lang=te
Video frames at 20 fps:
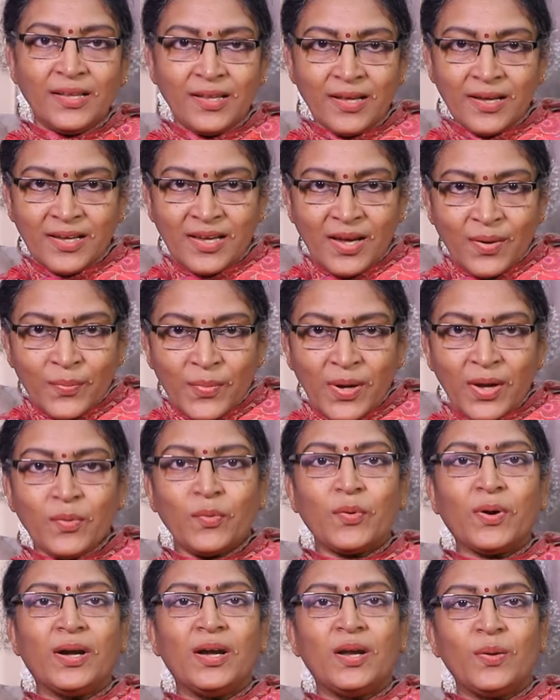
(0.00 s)
లేదా ఈ
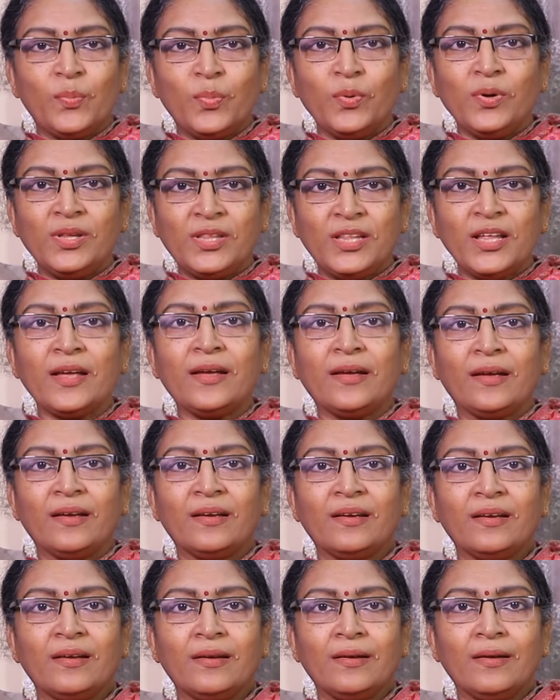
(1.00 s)
అమ్మాయి ఒక్కళ్ళే పుడితే
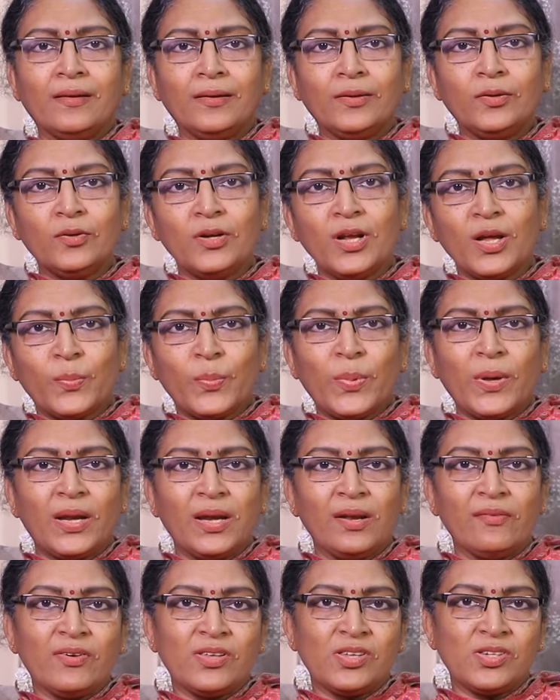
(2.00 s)
యూనిక్
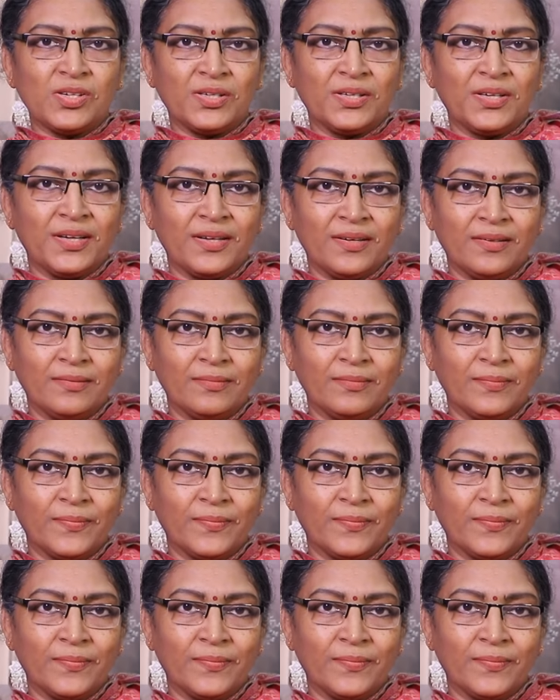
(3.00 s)
పేర్లు ఇవ్వచ్చండి